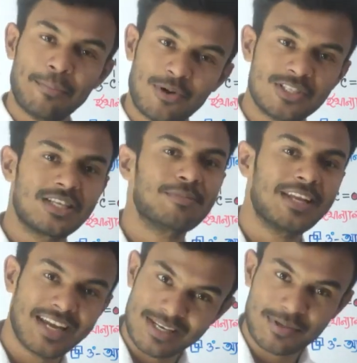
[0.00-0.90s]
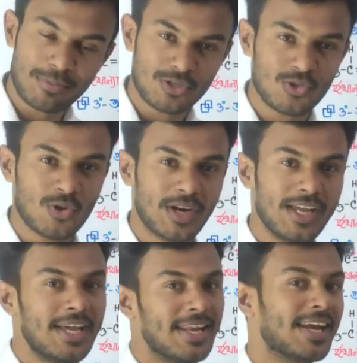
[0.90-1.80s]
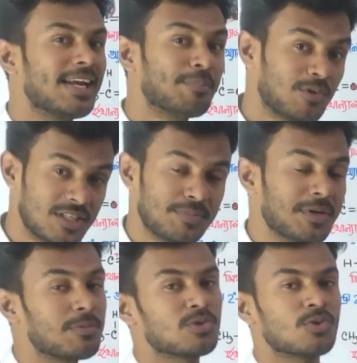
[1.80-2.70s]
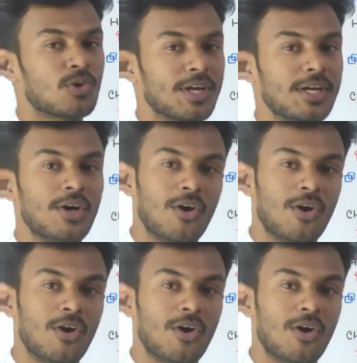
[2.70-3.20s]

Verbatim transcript: পজিটিভ নেগেটিভকে পছন্দ করে নেগেটিভ পজিটিভকে পছন্দ করে